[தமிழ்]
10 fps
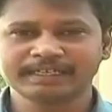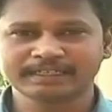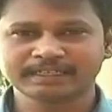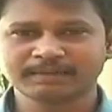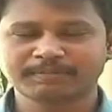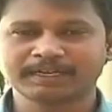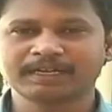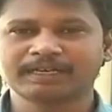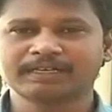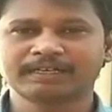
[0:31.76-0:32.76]
இடத்துல பல
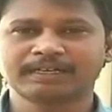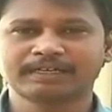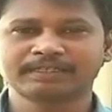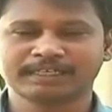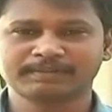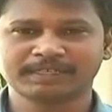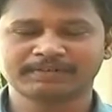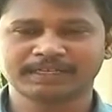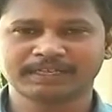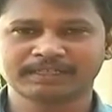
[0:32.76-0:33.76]
ஆண்டுகளாக
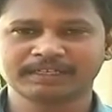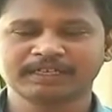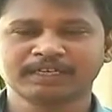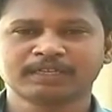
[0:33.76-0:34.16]
செயல்பட்டு வருகிறது